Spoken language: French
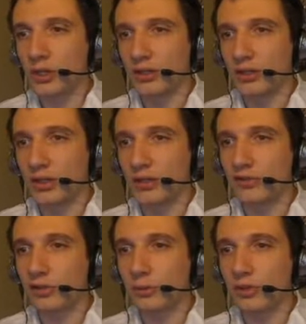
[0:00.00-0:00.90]
des
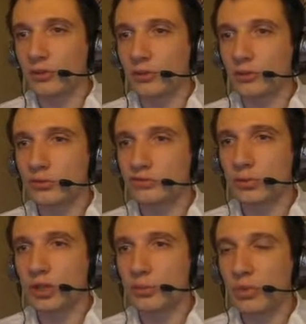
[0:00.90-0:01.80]
informations
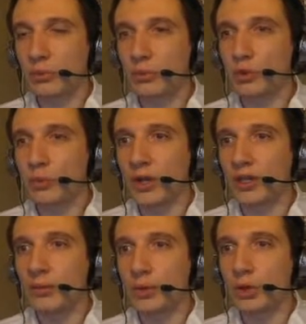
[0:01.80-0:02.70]
fournies par
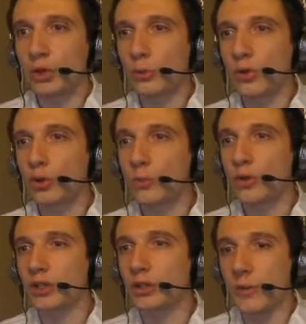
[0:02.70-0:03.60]
BookMyName en bas de page.